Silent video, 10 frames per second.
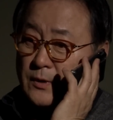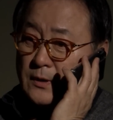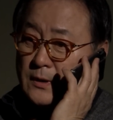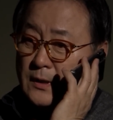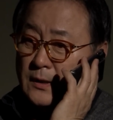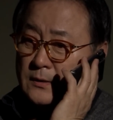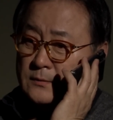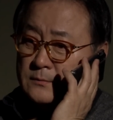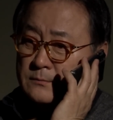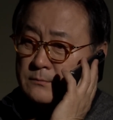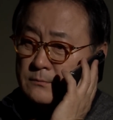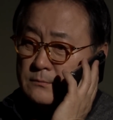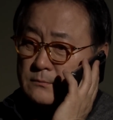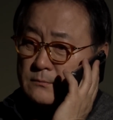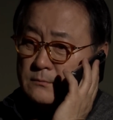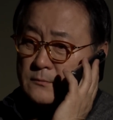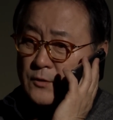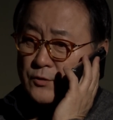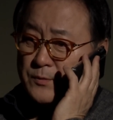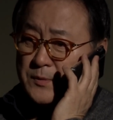모르겠다
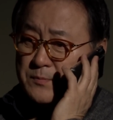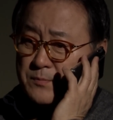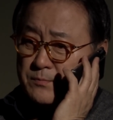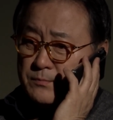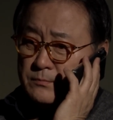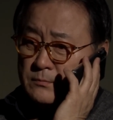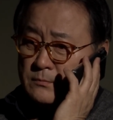어쩌면